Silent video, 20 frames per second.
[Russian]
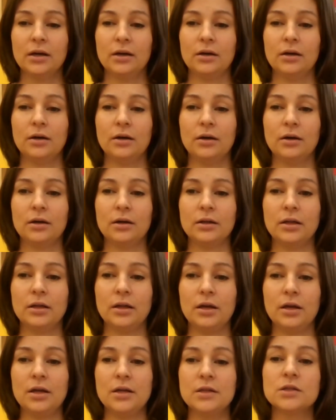Э,
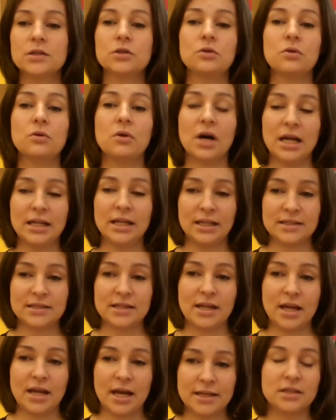индивидуальные
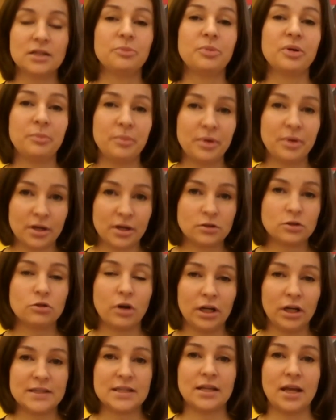занятия, например,
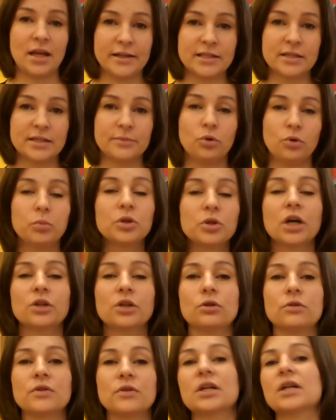индивидуальные занятия по
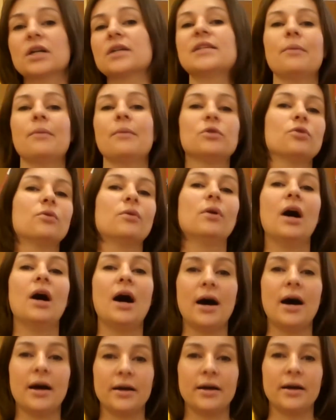подготовке к экзамену
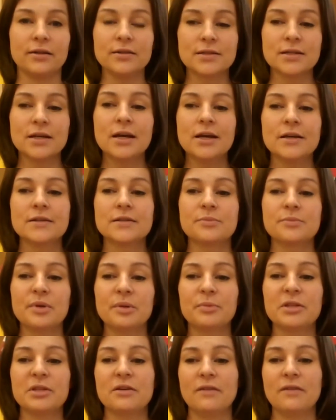IELTS с
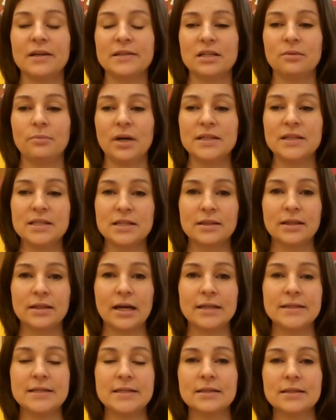преподавателем один
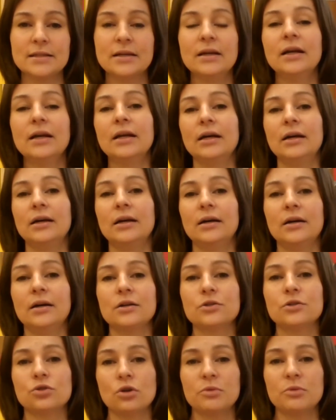на один.
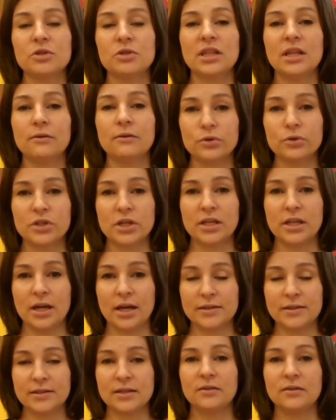Э, стоимость одного
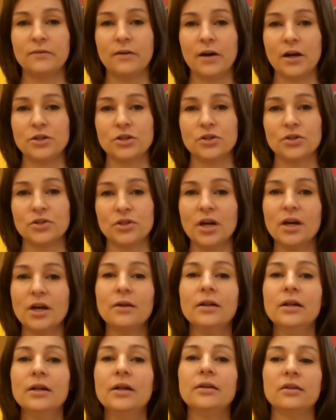занятия 2
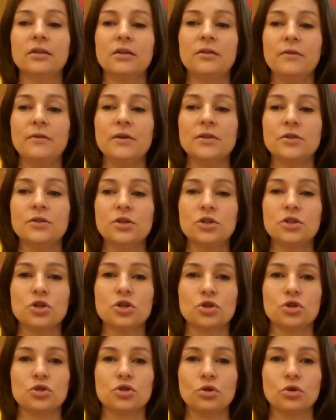часа
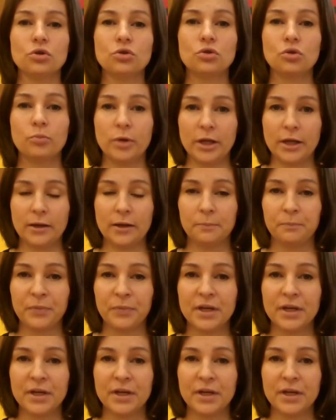2600 рублей.